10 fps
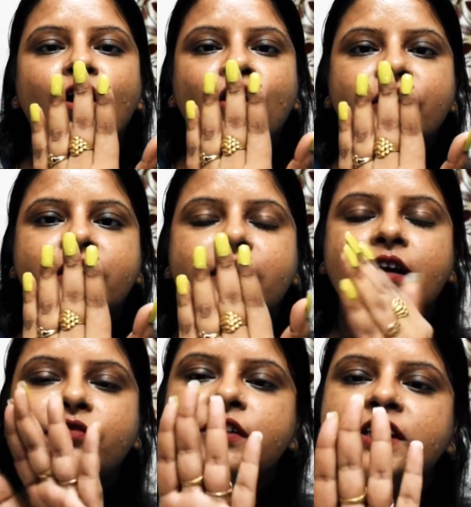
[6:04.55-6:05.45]
और ये
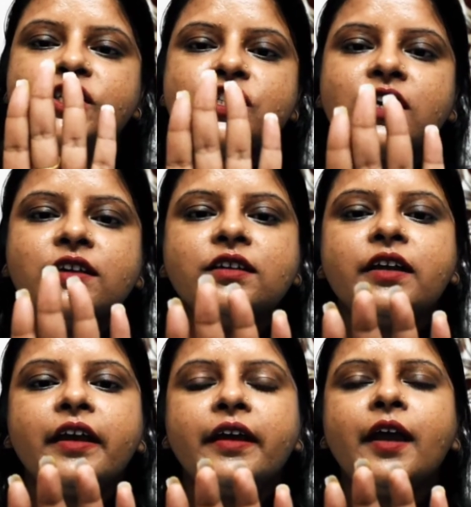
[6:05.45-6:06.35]
काफ़ी अच्छा लग
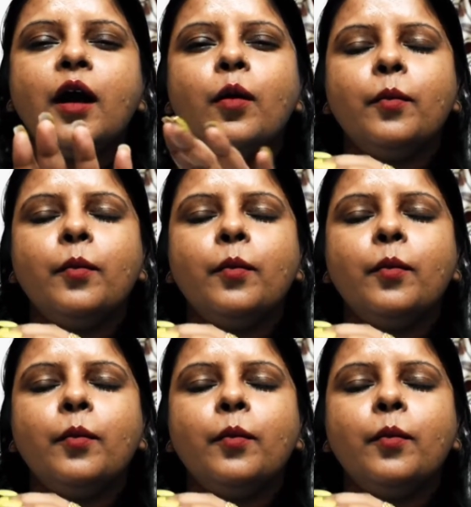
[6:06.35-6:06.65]
रहा है